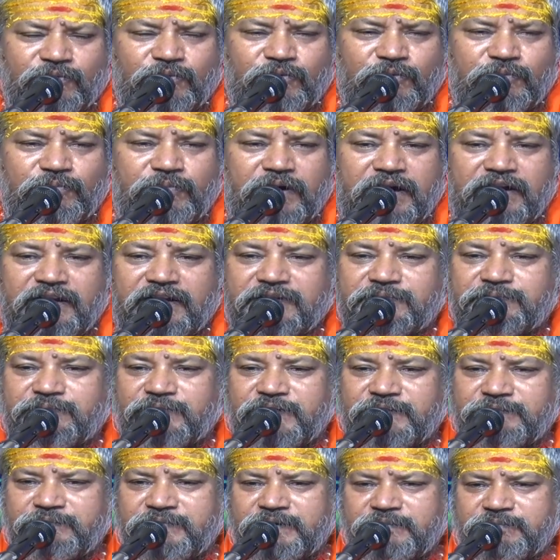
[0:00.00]
वो
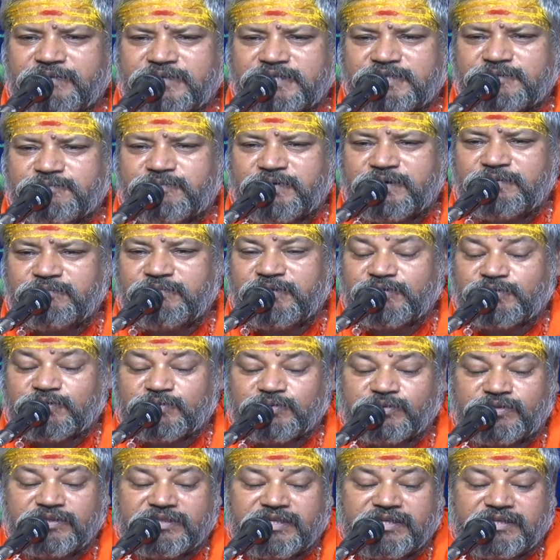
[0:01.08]
बालकपन में बचपन में
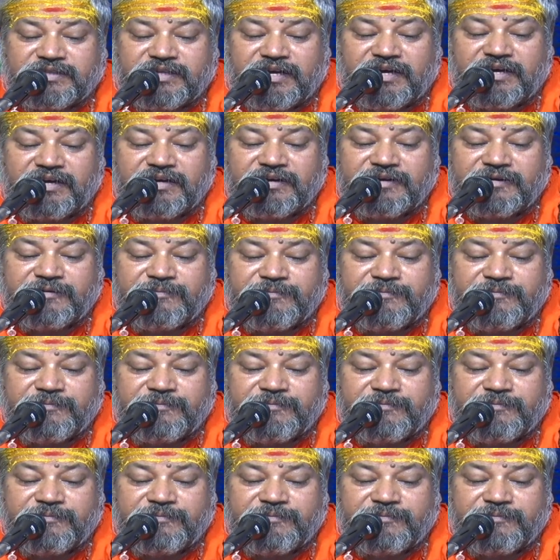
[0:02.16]
सुख देता है